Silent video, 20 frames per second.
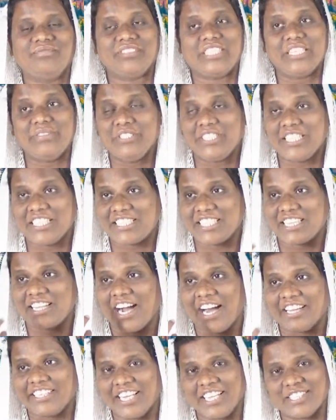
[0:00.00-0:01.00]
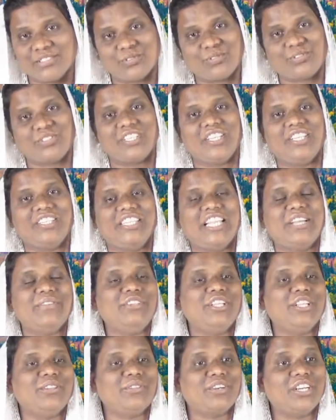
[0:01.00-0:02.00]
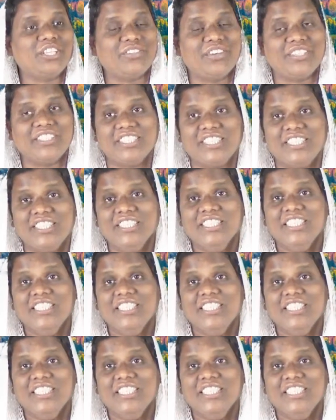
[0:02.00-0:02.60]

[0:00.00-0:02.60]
దేవుడు చేసే కార్యాలు చూసి దేవుని ఎందున్నటువంటి